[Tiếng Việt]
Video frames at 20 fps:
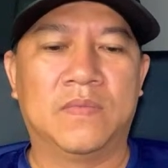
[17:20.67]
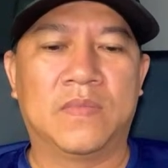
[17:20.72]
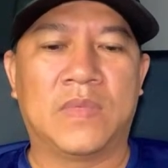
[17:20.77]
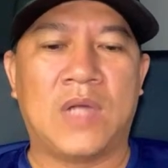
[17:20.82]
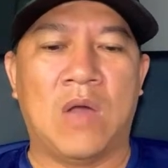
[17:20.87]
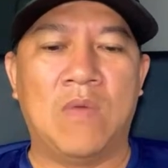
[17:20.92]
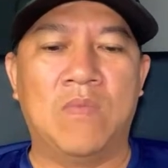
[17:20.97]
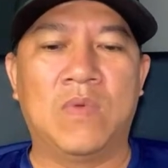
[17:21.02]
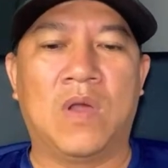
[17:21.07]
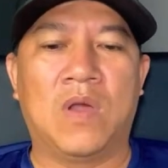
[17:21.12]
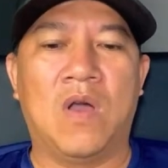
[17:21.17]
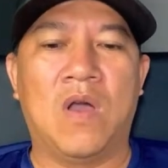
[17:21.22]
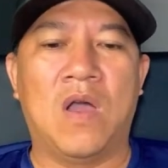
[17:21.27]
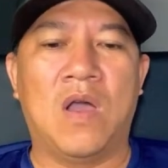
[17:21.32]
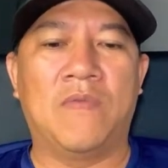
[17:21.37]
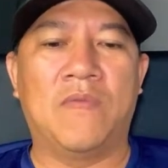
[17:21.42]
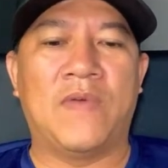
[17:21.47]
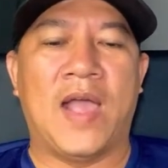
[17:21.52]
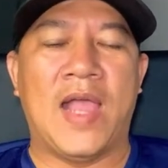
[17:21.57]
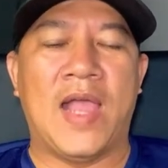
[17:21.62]
không
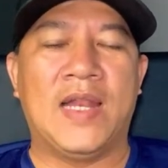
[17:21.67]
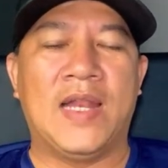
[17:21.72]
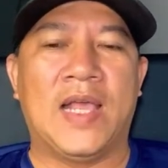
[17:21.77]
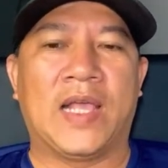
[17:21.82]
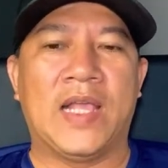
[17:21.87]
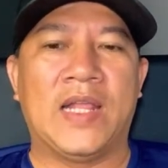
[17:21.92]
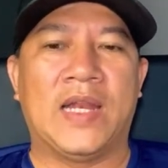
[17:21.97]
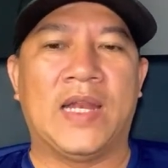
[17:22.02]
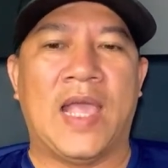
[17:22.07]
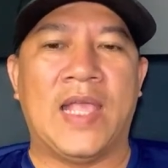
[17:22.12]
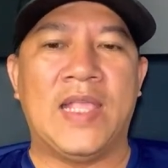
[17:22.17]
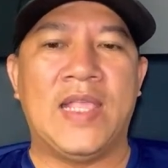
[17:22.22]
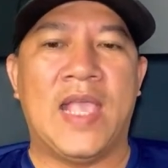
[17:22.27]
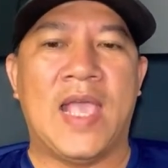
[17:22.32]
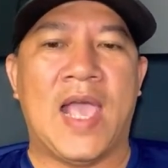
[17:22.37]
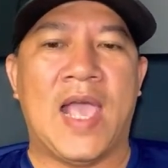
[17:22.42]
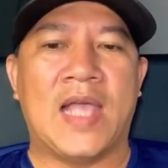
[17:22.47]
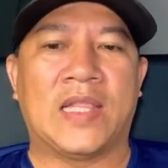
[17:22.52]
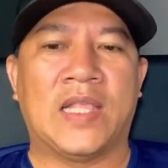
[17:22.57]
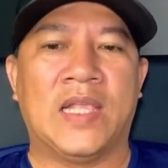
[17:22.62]
có phải là cái đại
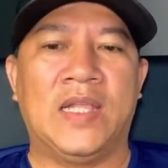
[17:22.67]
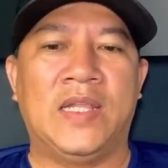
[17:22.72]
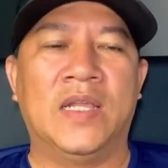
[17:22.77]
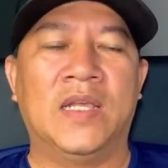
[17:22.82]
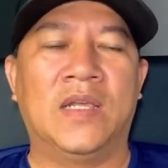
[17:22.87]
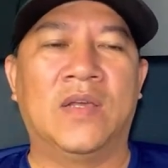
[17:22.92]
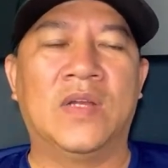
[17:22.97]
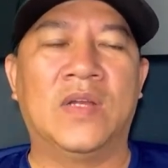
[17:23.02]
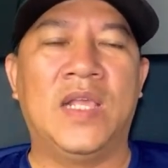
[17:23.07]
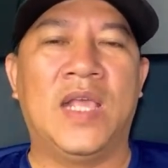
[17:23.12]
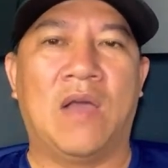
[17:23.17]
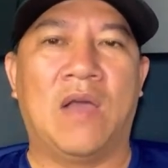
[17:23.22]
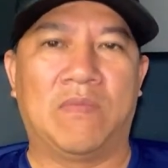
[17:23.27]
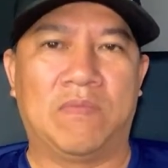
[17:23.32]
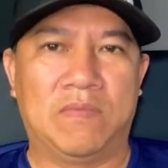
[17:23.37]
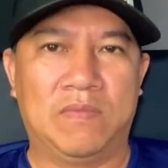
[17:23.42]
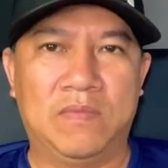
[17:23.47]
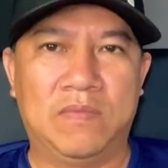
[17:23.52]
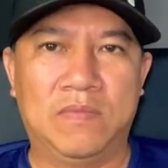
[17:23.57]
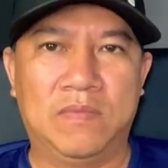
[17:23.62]
gia thì đừng có đi
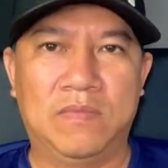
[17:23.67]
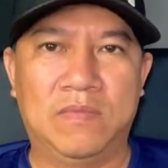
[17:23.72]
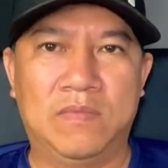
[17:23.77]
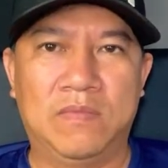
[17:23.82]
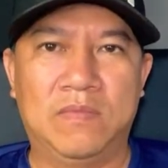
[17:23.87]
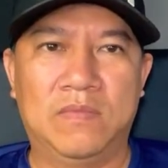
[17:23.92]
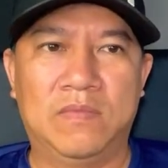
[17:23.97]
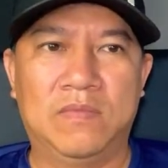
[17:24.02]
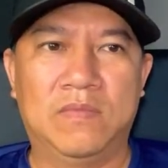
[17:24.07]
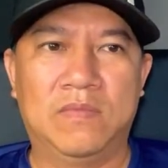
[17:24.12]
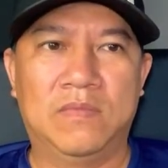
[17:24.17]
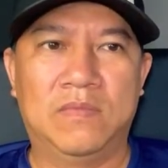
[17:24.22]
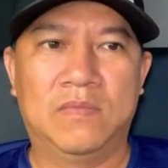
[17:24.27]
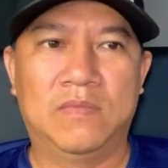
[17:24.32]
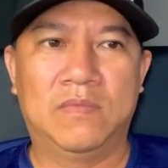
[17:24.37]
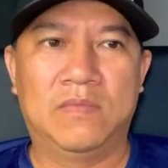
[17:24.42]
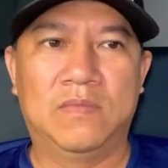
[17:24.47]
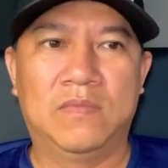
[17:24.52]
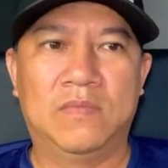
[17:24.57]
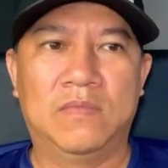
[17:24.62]
học
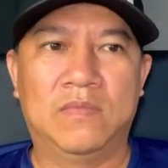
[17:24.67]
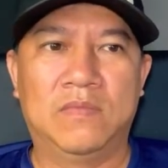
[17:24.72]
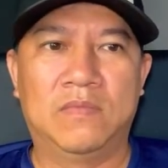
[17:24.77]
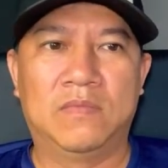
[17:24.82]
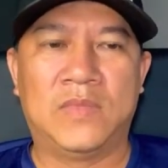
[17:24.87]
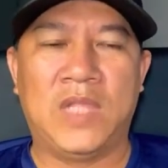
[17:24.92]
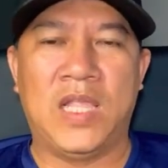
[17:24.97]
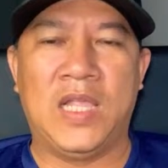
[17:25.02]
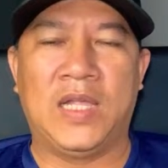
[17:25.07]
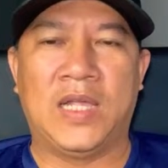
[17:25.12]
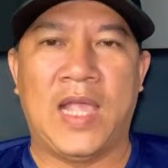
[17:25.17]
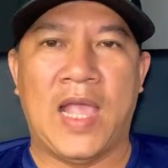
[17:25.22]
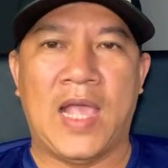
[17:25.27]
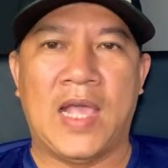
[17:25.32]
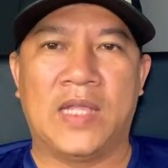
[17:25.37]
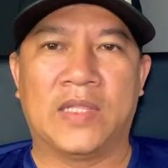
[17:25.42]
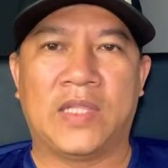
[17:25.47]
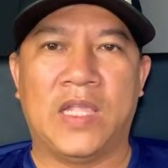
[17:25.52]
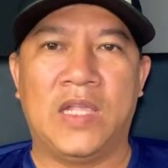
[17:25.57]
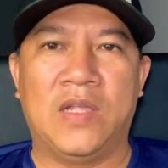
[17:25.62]
tiền
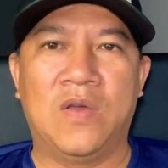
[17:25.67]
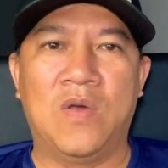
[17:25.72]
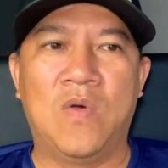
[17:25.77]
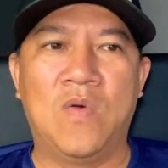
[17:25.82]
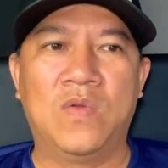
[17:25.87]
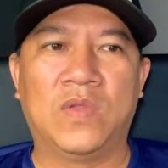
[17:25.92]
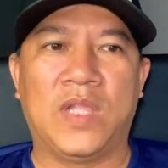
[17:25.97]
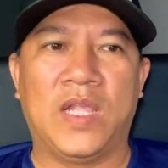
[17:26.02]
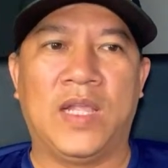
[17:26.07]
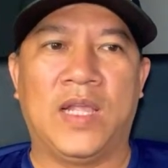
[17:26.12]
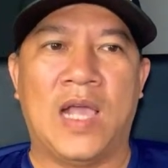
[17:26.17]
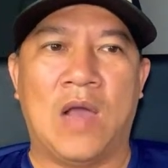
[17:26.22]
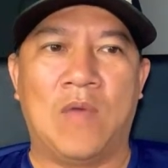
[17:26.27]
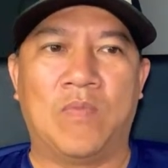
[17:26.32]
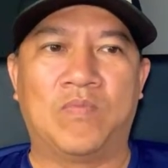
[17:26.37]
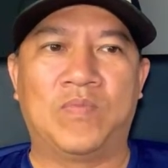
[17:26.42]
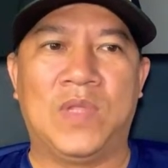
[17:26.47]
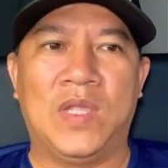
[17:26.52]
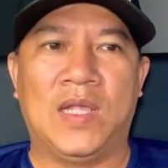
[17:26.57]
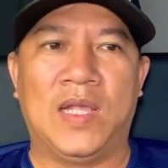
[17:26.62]
ăn tiền uống tiền
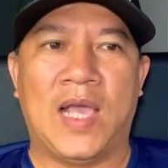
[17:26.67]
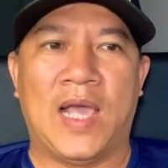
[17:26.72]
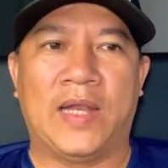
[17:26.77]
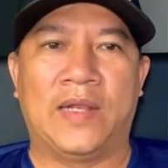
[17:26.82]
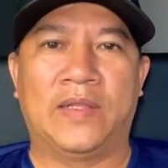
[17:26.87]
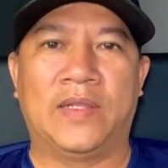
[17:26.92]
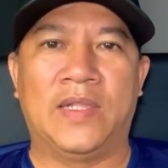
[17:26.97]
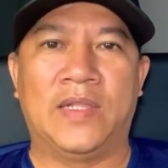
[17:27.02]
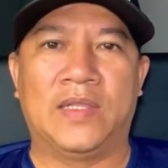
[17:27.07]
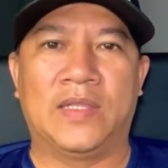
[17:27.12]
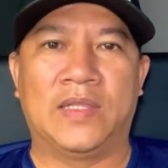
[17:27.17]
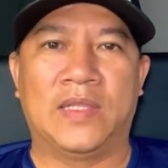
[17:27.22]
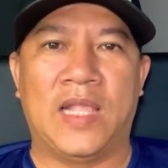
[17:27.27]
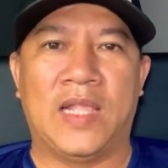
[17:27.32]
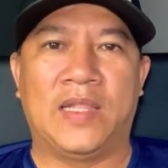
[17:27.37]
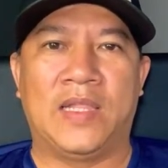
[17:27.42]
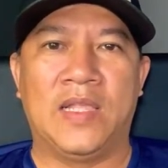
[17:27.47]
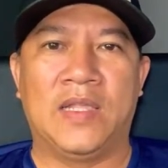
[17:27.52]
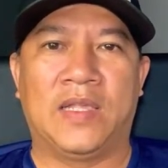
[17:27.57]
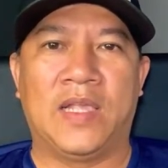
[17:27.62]
học tiền hành tiền
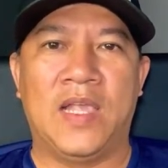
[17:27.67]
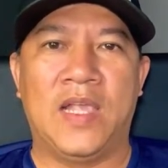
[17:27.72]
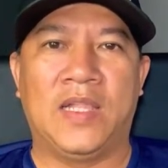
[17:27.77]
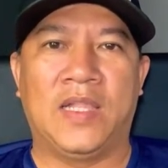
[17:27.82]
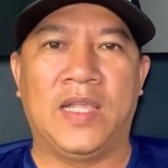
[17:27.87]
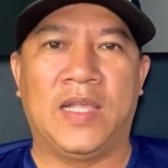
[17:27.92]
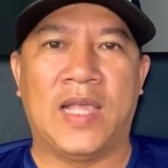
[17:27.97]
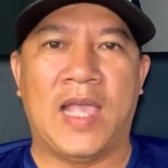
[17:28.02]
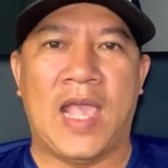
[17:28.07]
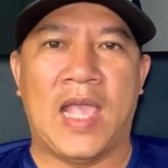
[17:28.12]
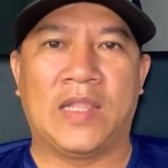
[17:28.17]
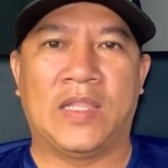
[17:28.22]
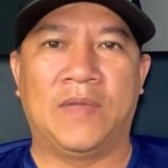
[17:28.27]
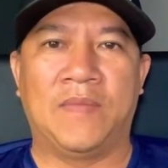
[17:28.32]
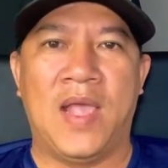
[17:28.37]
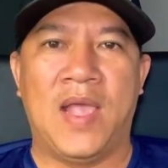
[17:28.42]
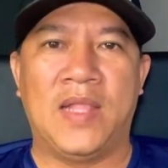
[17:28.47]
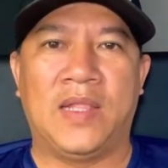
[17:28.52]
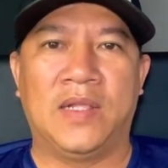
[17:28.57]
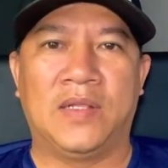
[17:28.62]
này tiền kia tiền a tiền
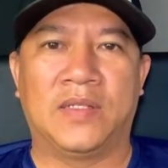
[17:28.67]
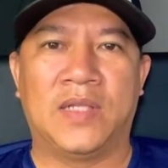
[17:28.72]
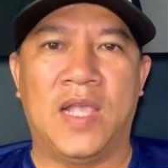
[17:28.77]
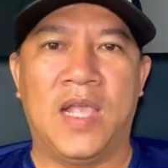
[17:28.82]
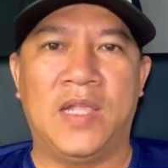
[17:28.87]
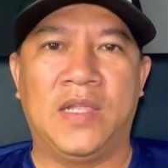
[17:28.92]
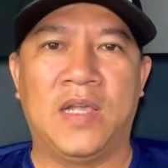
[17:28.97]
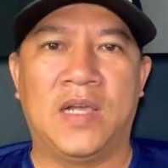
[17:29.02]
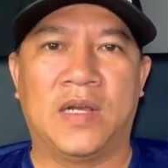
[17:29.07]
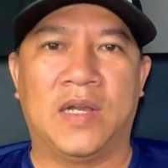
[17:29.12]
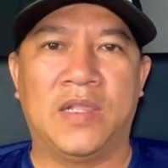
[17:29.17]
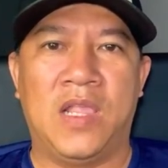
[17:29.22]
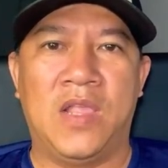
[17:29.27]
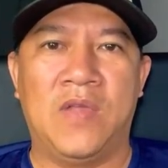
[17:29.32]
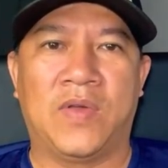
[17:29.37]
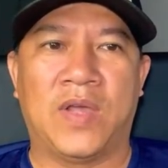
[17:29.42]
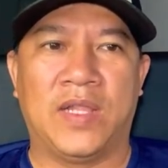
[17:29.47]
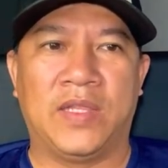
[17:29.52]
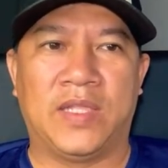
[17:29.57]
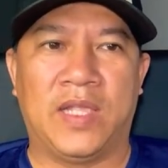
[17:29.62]
b tiền c rất là
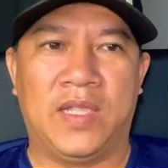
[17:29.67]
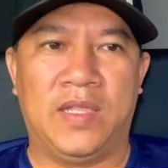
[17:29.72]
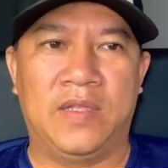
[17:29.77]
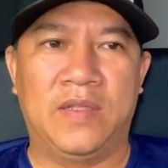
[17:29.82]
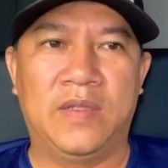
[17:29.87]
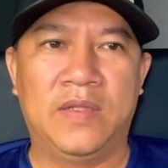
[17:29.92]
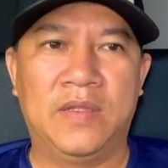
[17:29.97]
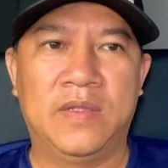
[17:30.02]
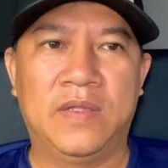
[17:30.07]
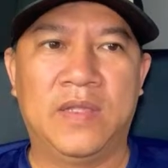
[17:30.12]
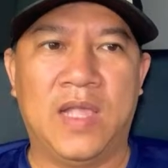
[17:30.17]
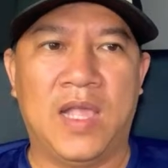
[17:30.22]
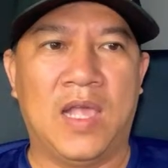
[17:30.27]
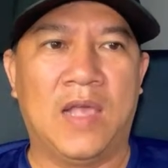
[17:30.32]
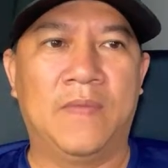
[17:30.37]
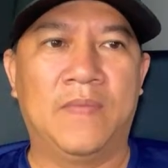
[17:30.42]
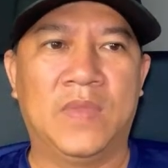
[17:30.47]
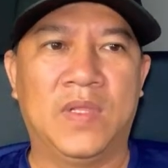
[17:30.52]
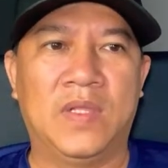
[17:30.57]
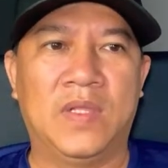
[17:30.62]
nhiều các anh chị ha